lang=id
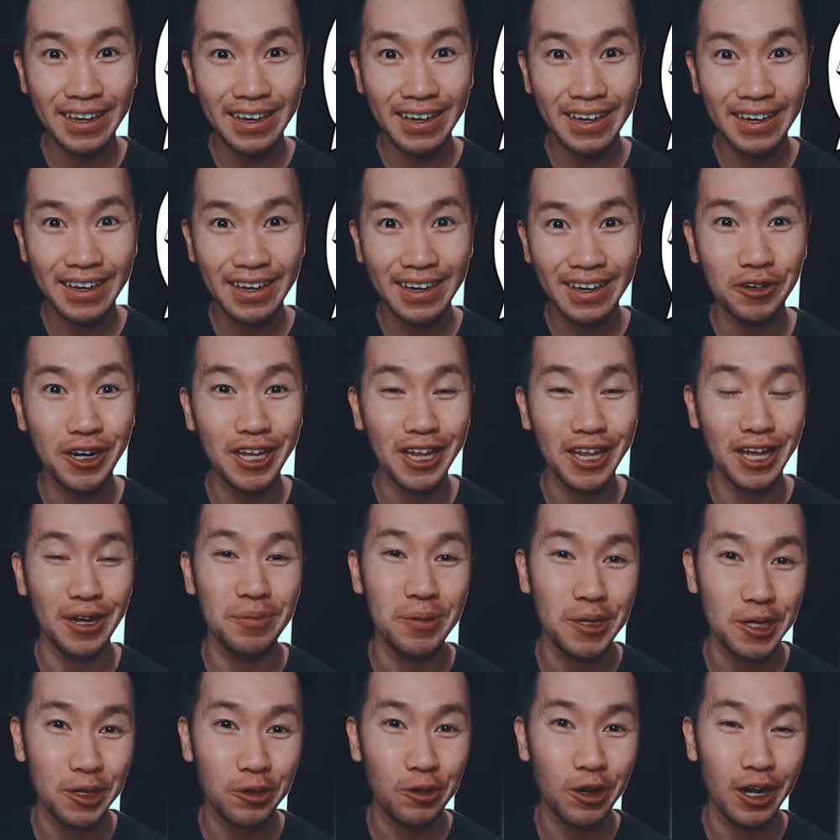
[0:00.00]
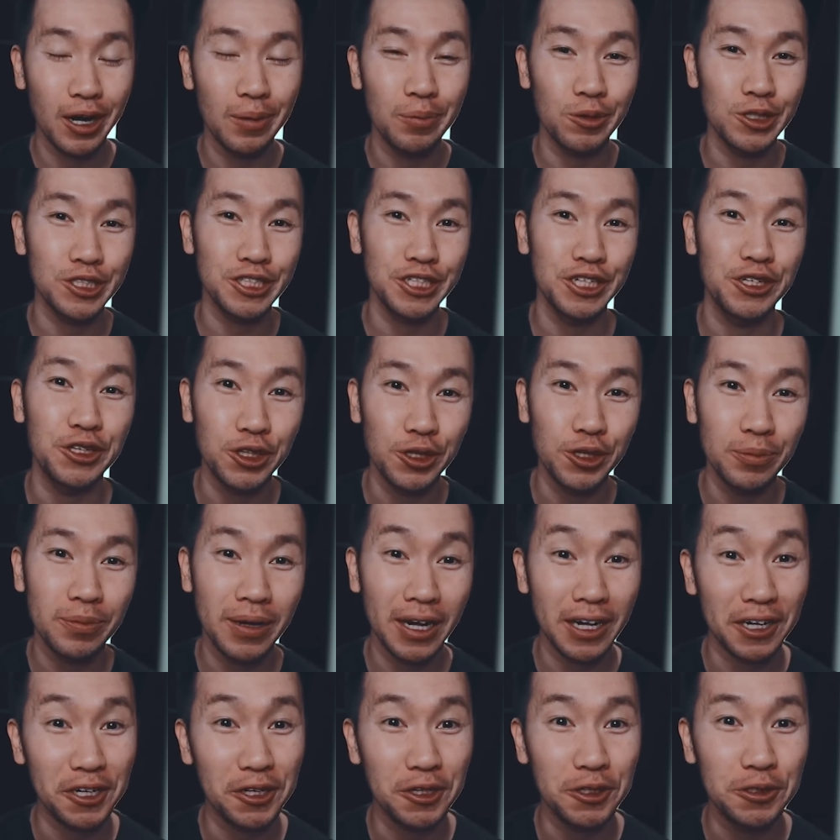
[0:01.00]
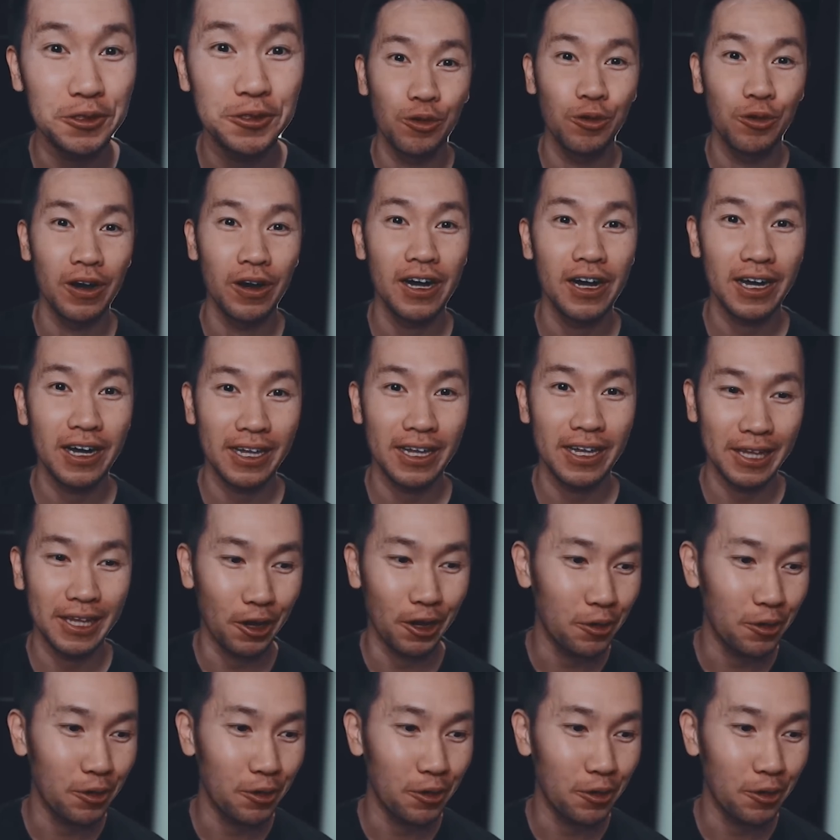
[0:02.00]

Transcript: gue memulai YouTube ini. Secara akademis gue terbelakang,